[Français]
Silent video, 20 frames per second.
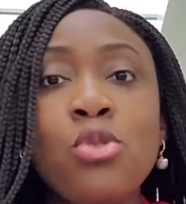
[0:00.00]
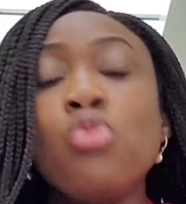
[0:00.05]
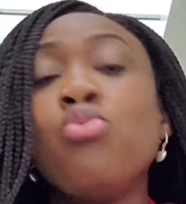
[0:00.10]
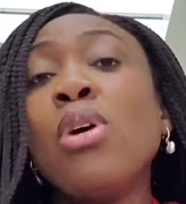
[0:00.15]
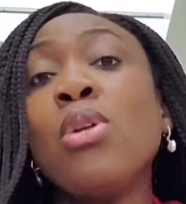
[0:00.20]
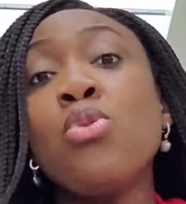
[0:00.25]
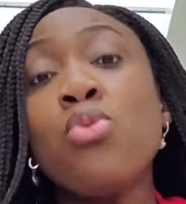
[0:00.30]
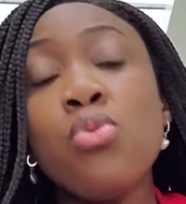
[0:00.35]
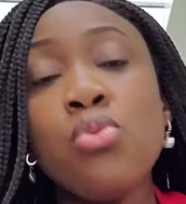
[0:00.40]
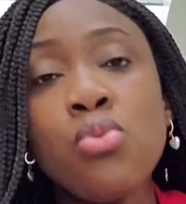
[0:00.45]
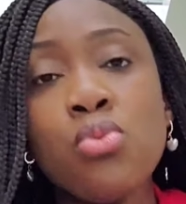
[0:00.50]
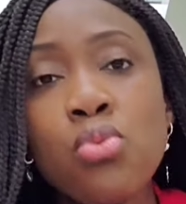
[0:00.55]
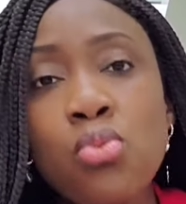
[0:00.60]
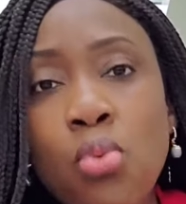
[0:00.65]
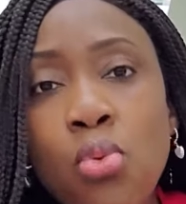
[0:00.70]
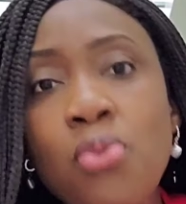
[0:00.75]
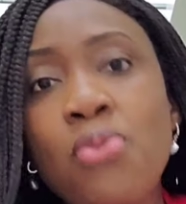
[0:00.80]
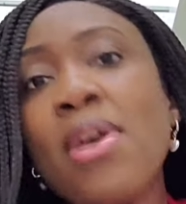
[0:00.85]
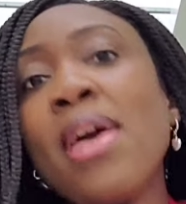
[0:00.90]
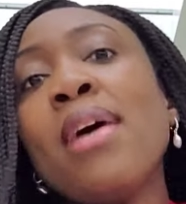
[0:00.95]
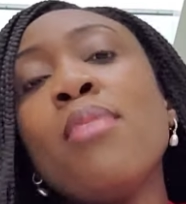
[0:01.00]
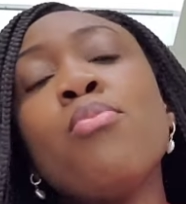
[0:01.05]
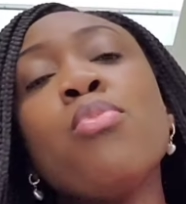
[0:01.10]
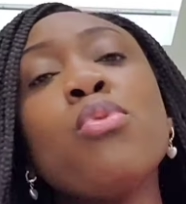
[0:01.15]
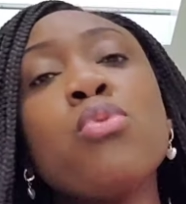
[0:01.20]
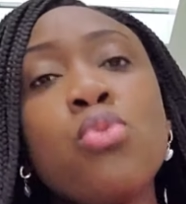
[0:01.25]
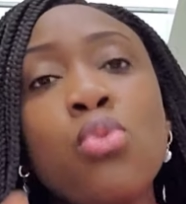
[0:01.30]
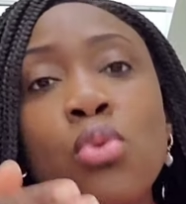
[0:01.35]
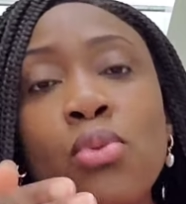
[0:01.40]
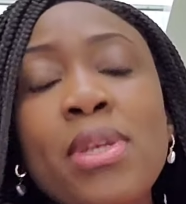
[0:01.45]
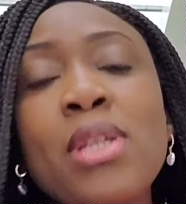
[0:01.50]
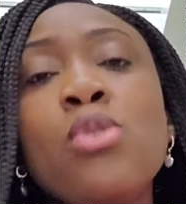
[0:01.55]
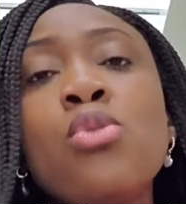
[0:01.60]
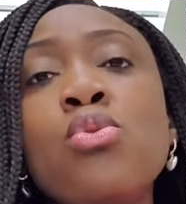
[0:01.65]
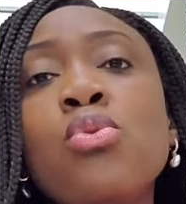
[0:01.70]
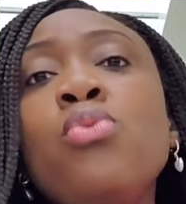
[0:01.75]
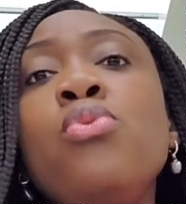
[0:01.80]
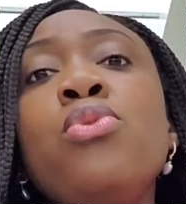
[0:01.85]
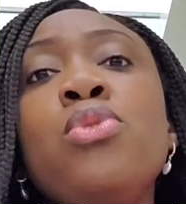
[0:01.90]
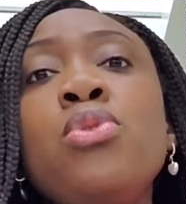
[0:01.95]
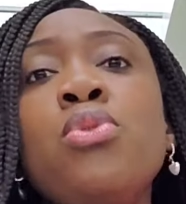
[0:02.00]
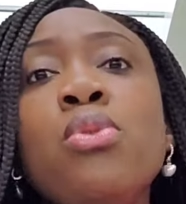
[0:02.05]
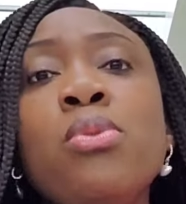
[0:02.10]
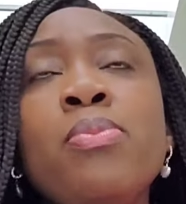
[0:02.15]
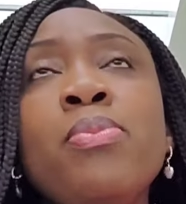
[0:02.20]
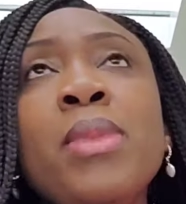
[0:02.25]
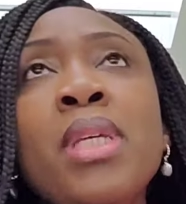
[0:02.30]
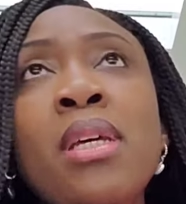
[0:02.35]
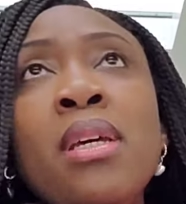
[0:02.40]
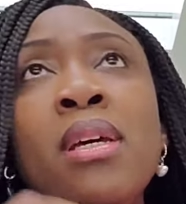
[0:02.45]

Tu dois tout faire pour trouver une solution.